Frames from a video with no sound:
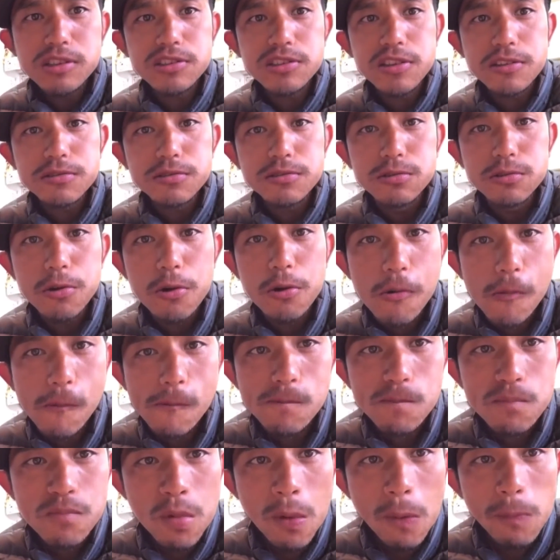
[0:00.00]
さんの
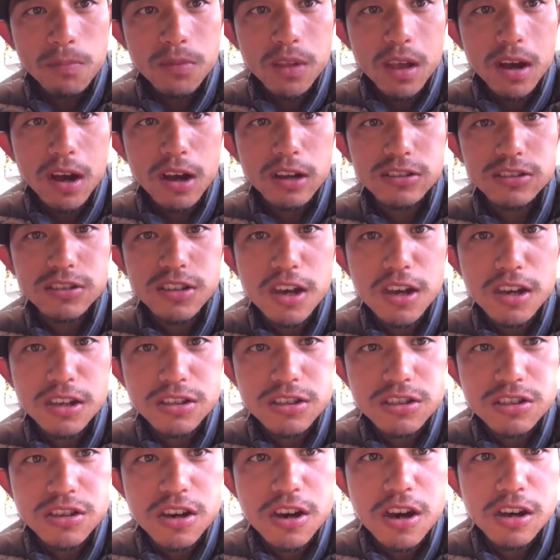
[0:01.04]
朝
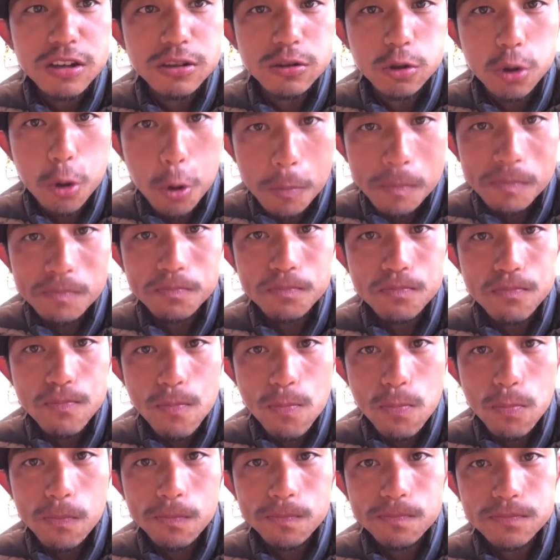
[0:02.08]
イカ丼
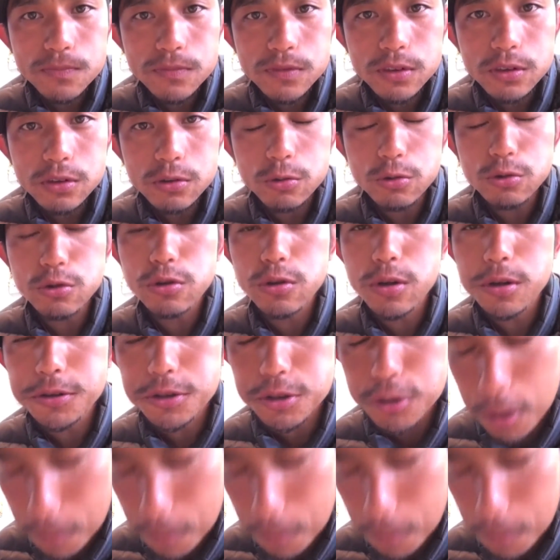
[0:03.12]
ごちそうさまでし